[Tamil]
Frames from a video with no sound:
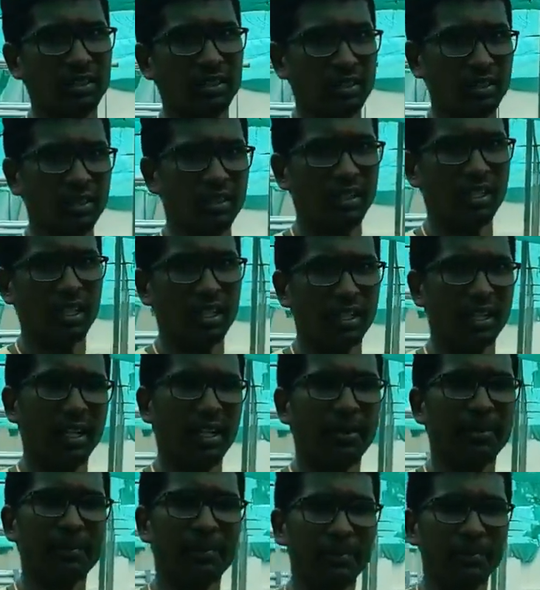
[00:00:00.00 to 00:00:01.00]
இல்லாதனால
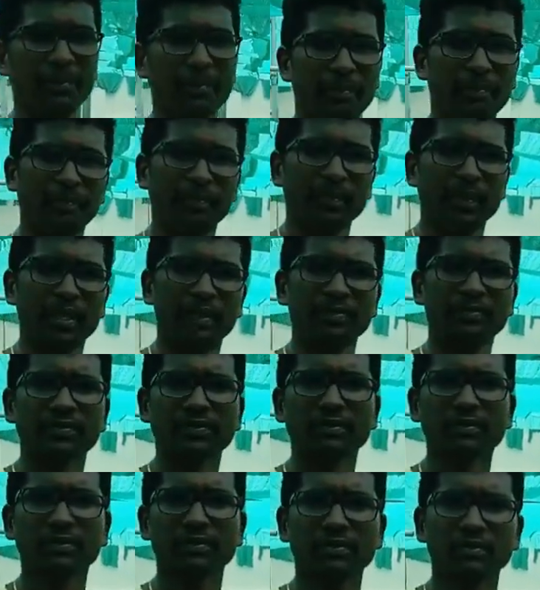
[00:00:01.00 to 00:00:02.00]
சார் இப்போ ஒரு நாளைக்கு
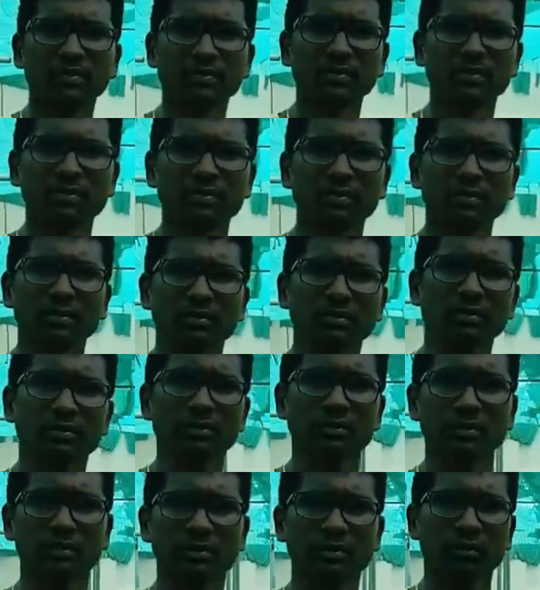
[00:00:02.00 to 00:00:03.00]
இதில் எத்தனை கிலோ
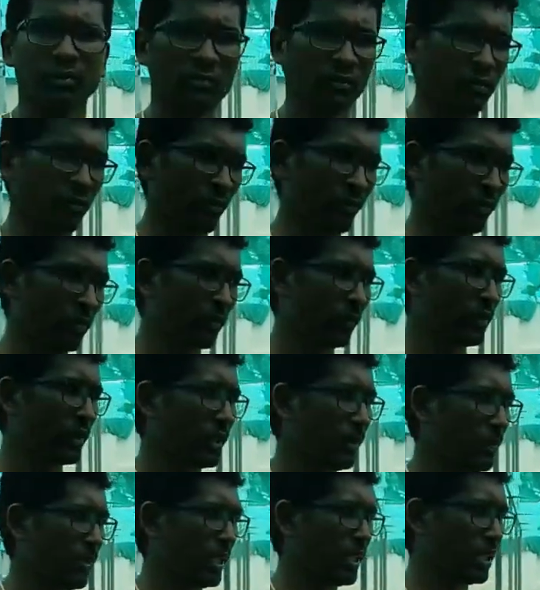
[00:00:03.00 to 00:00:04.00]
எடுத்துகிட்ருக்கீங்க நீங்கள் இதில் இப்போ
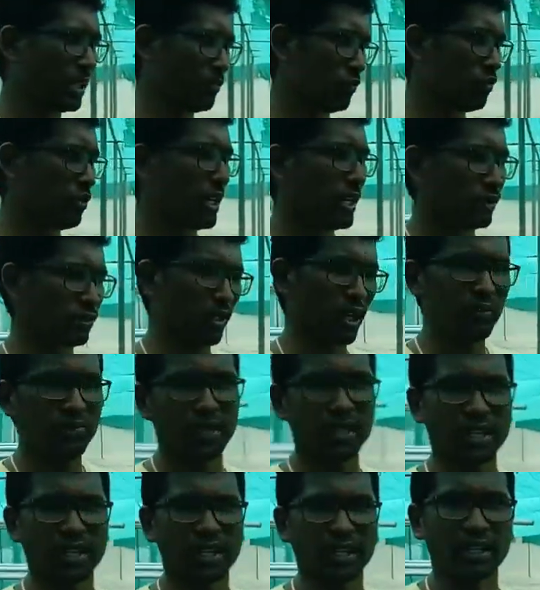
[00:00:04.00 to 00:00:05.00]
இதில் மூவாயிரம் ஸ்கொயர் ஃபீட்
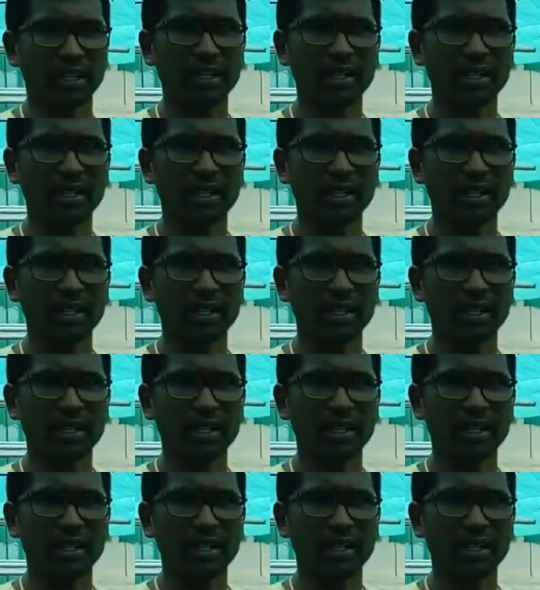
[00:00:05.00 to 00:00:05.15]
இருக்குது